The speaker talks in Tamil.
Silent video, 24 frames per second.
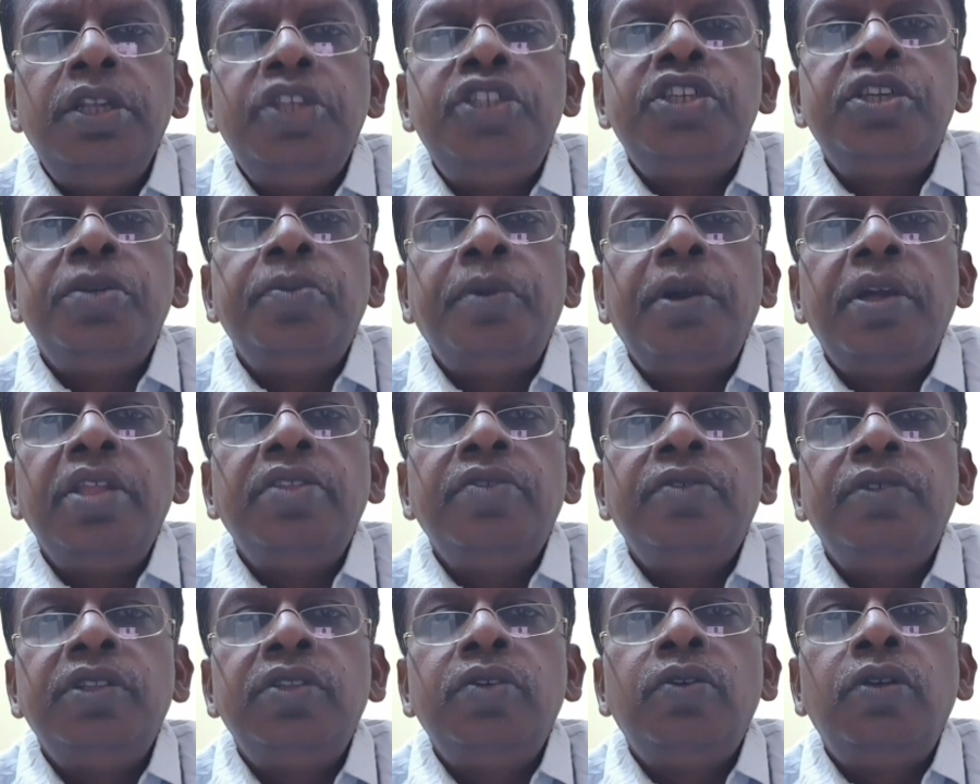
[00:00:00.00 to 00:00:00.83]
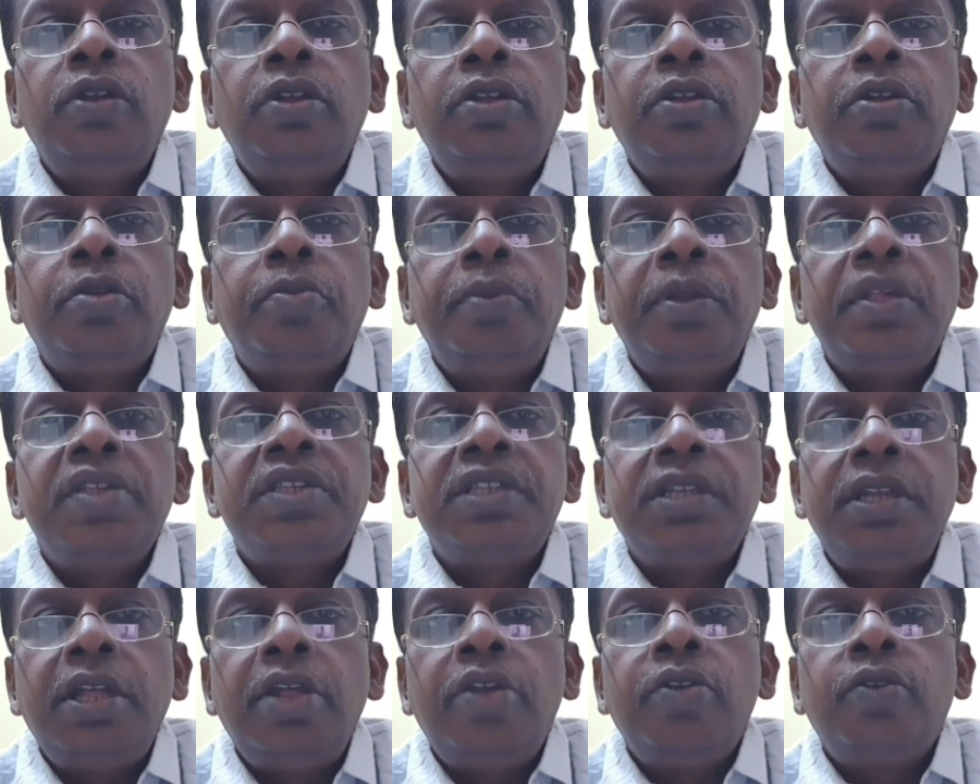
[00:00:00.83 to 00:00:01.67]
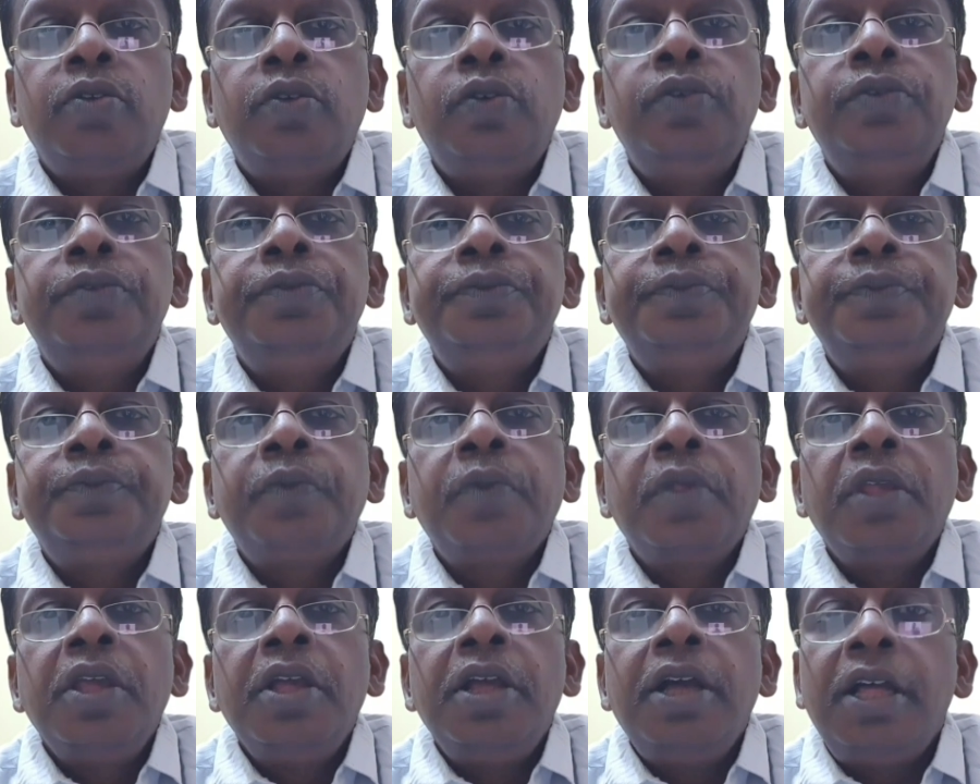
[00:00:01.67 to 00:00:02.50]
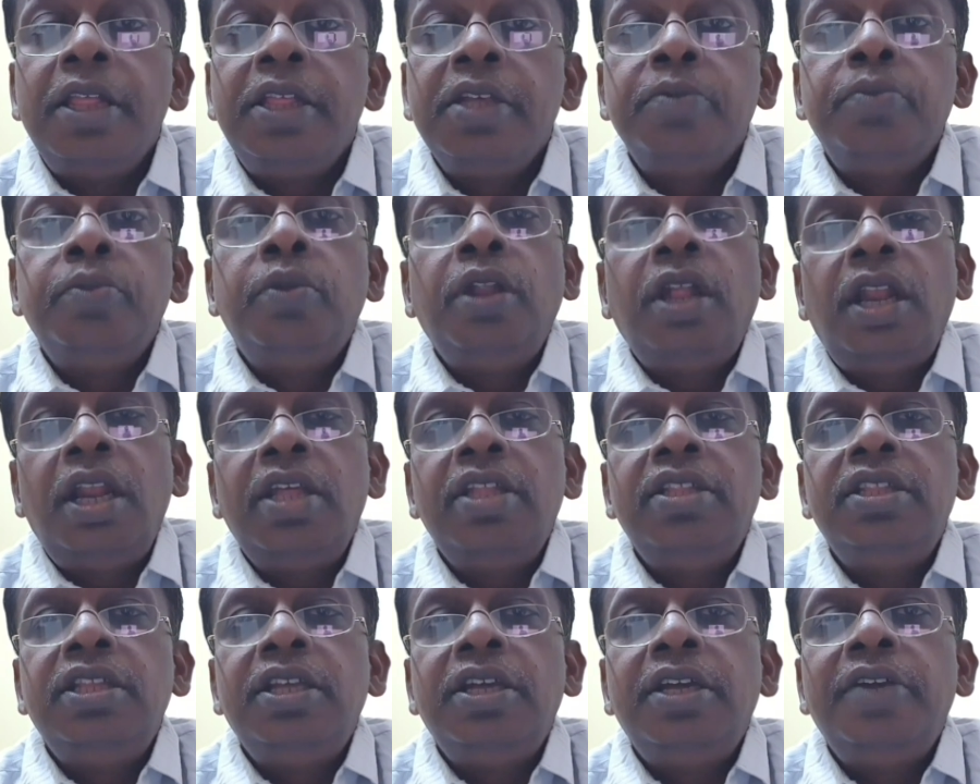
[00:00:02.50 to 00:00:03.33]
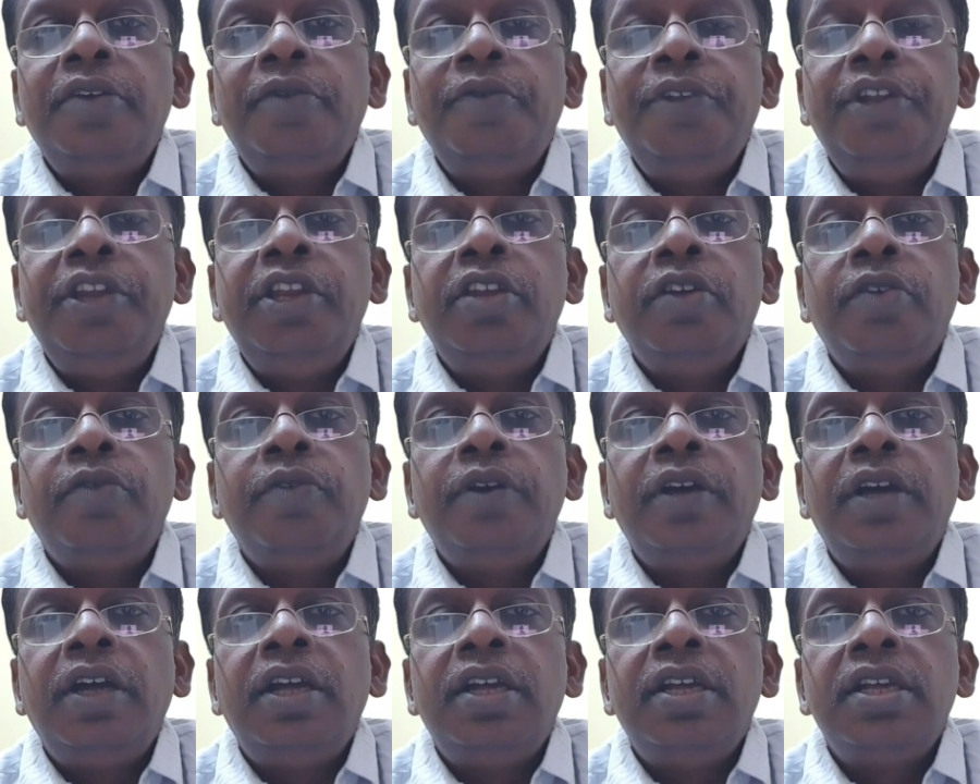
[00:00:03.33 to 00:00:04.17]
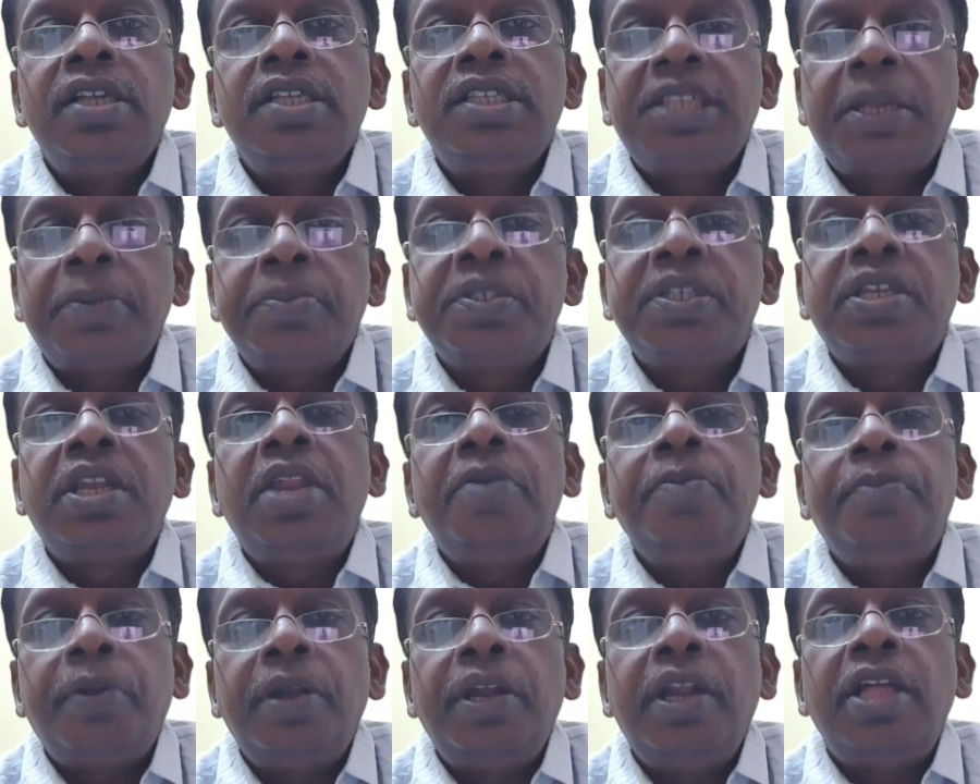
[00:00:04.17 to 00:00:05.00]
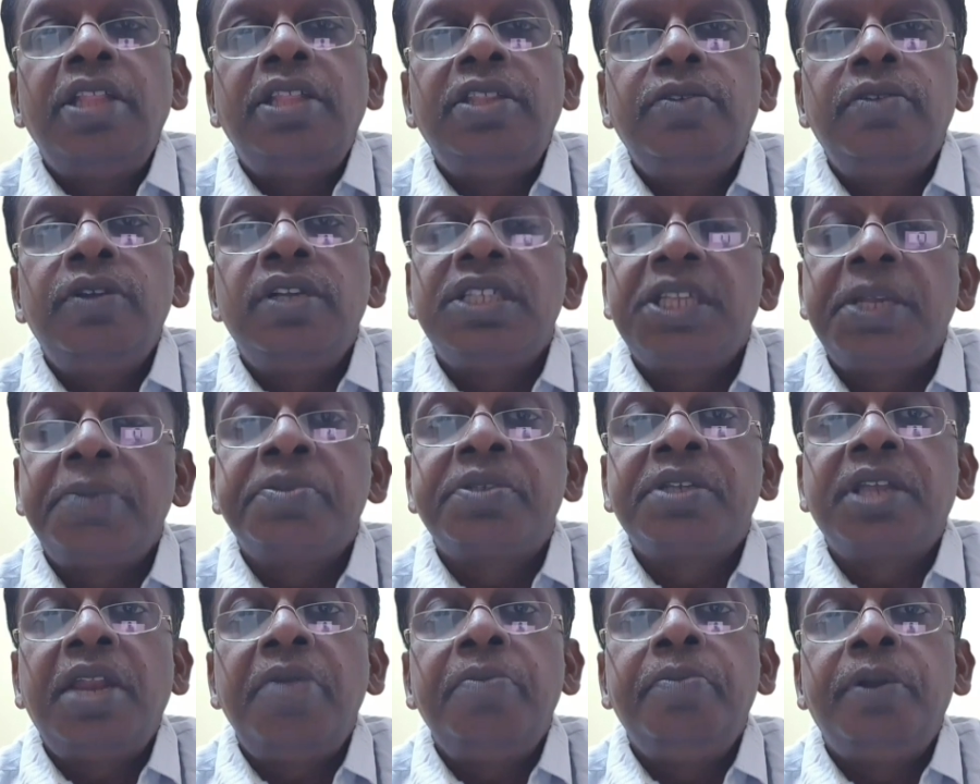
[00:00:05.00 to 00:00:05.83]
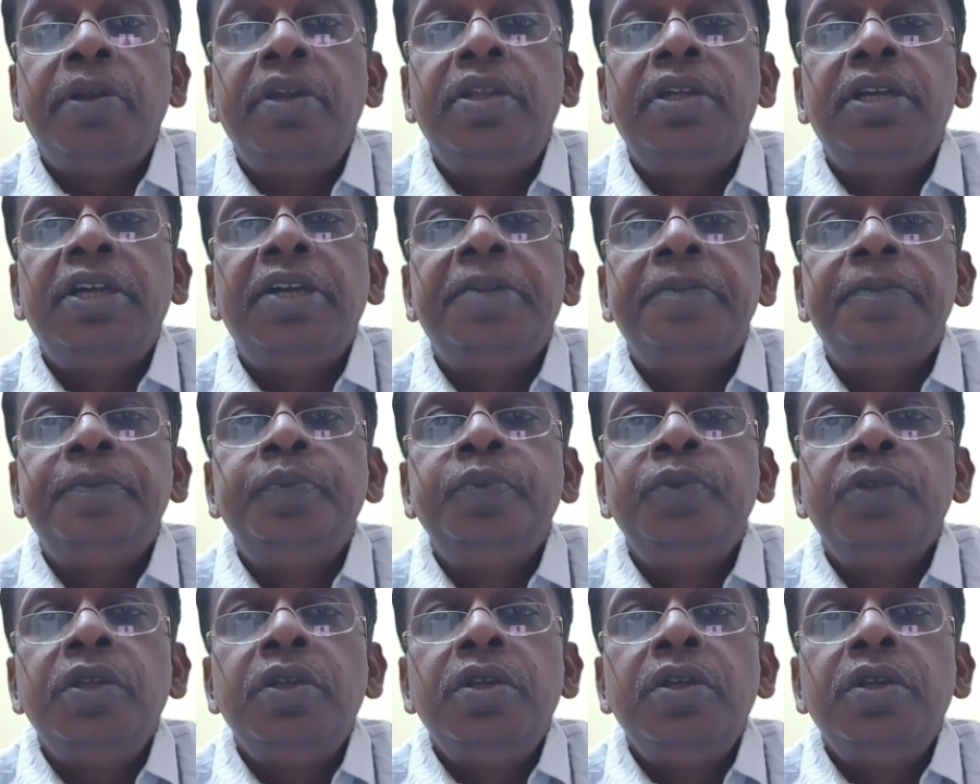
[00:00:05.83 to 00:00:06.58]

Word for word: நிச்சயமாக இது வந்து உங்களுக்கு ஒரு பிளஸடாக இருக்கும் அதுக்கு முன்னால் இந்த வீடியோவை சப்ஸ்கிரைப் பண்ணாதவங்க சப்ஸ்கிரைப் பண்ணுங்கள்